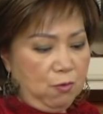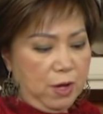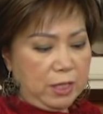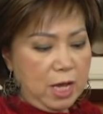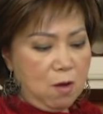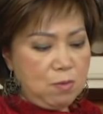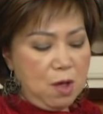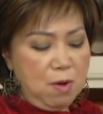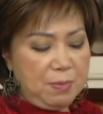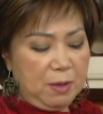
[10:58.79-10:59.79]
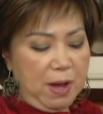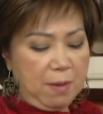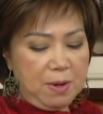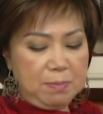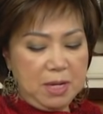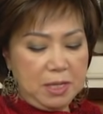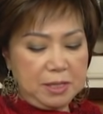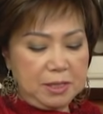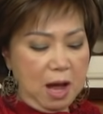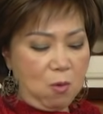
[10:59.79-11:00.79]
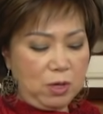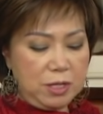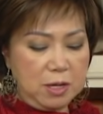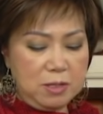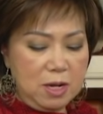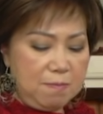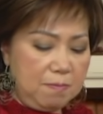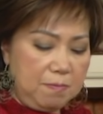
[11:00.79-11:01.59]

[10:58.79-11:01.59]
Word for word: quý vị thấy không nếu mà mình không ép bánh mì là dầu nó dữ lắm